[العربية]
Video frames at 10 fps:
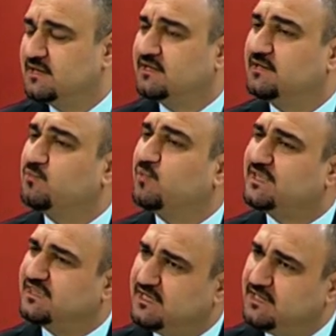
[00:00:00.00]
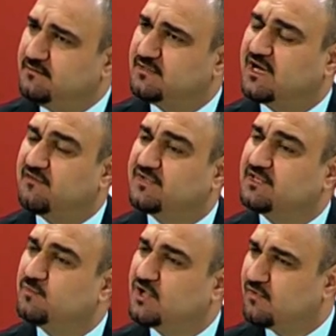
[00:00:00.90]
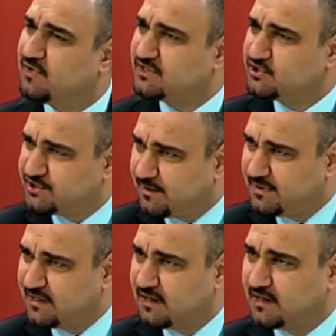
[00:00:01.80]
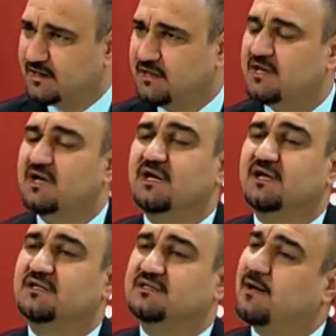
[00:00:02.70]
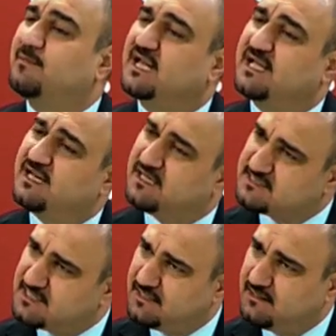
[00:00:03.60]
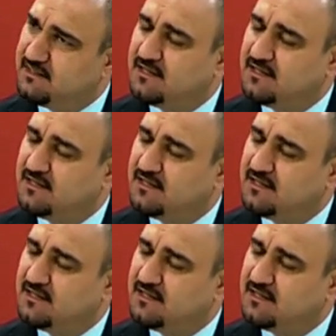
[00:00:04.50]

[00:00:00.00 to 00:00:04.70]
ممثلين لكافه المكونات الشعب العراقي تعمل خلال سنة